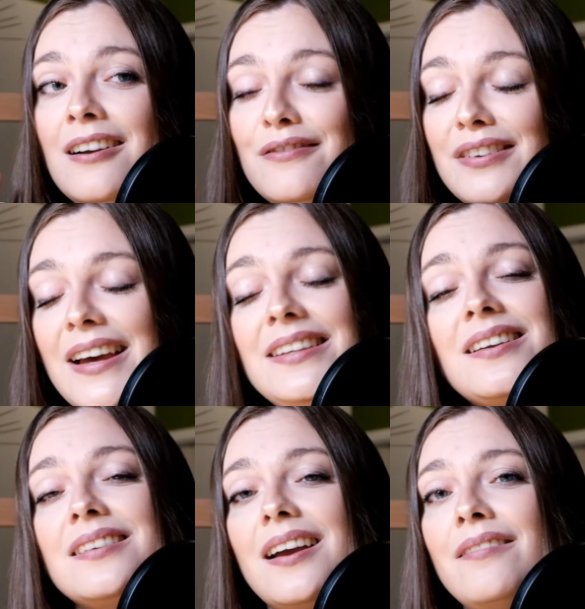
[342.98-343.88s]
Vielleicht
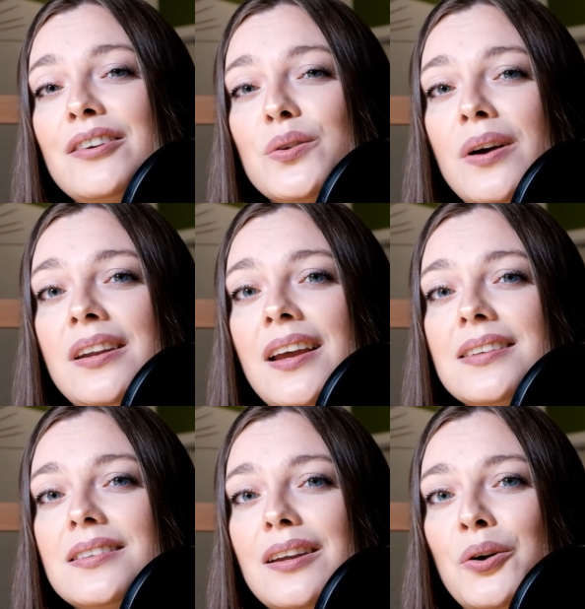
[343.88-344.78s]
knacken wir sogar den
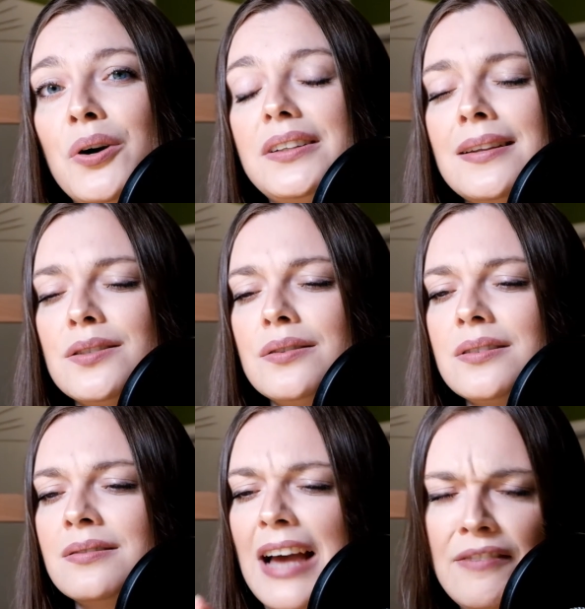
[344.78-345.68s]
nächsten Rekord.
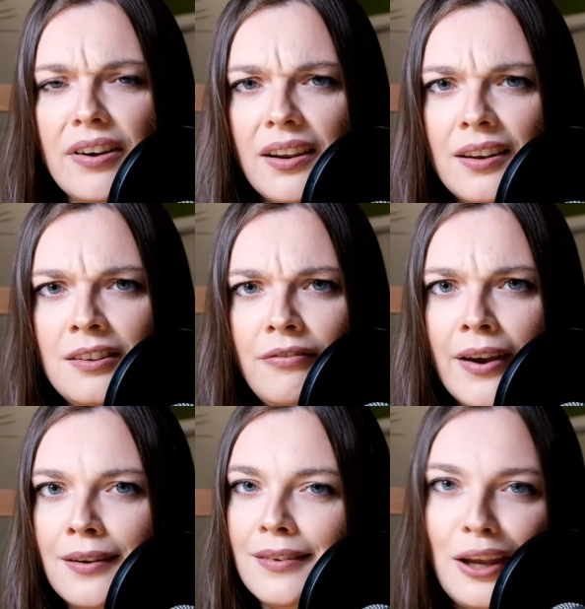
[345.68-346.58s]
Ansonsten einfach kreativ
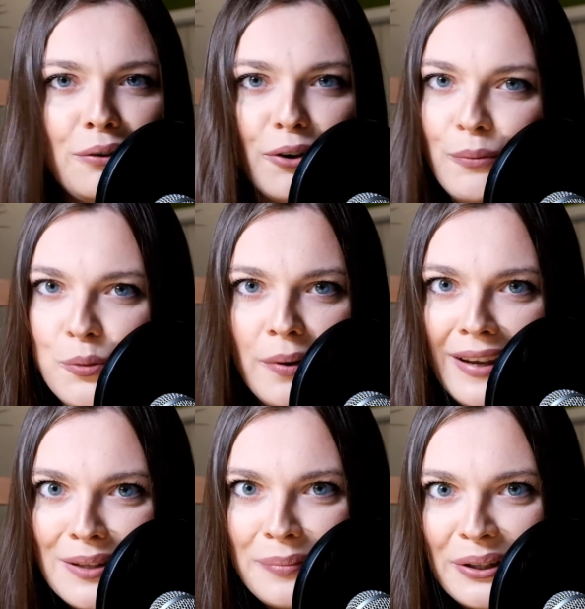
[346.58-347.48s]
werden. Ich freue mich bei
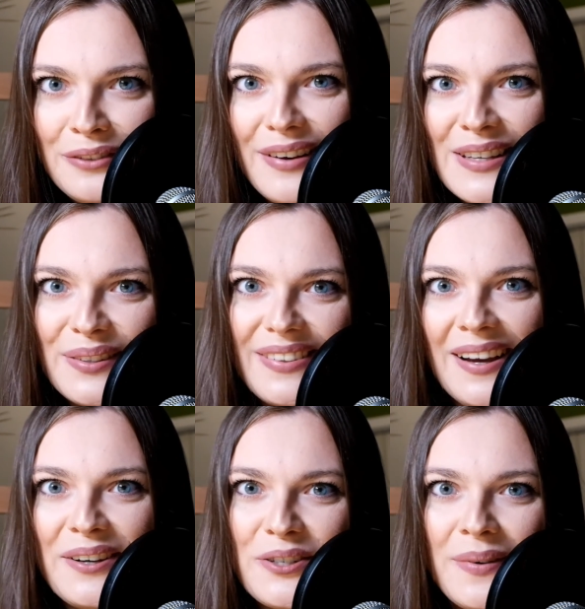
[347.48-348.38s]
jedem Begriff. Also
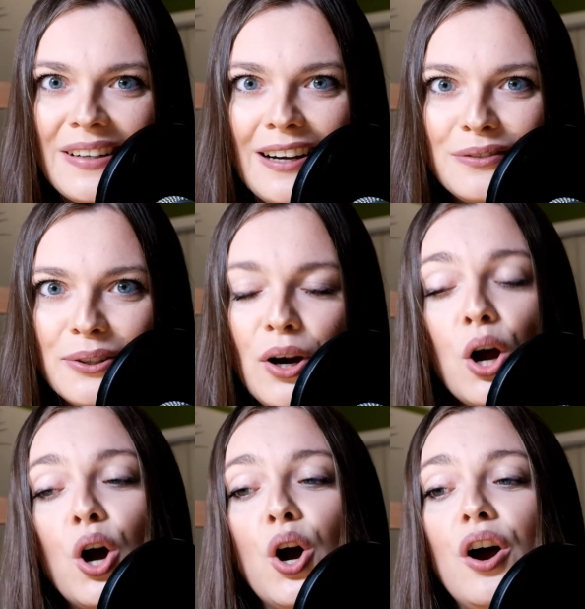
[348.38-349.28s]
danke schon mal dafür.
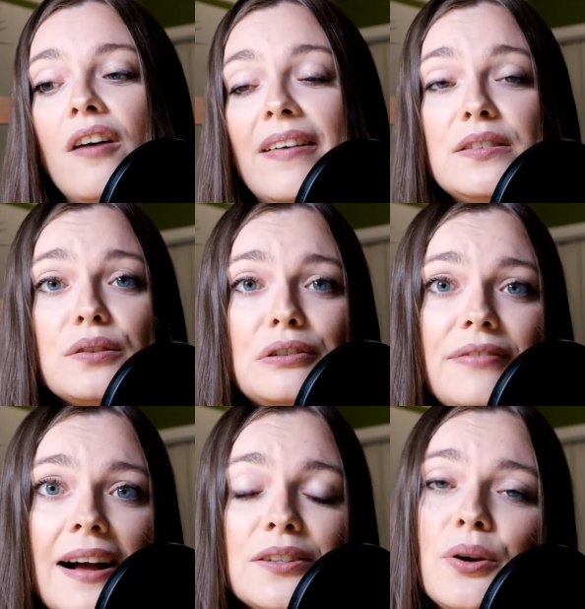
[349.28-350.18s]
Wenn es euch
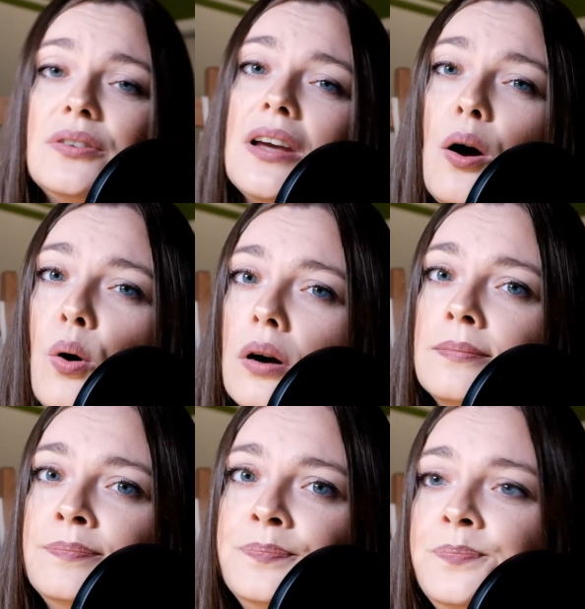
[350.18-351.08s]
gefallen hat, könnt ihr auch
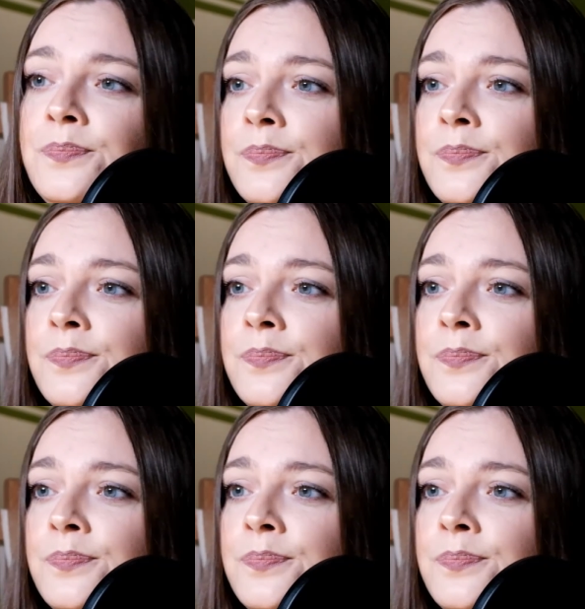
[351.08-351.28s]
hm,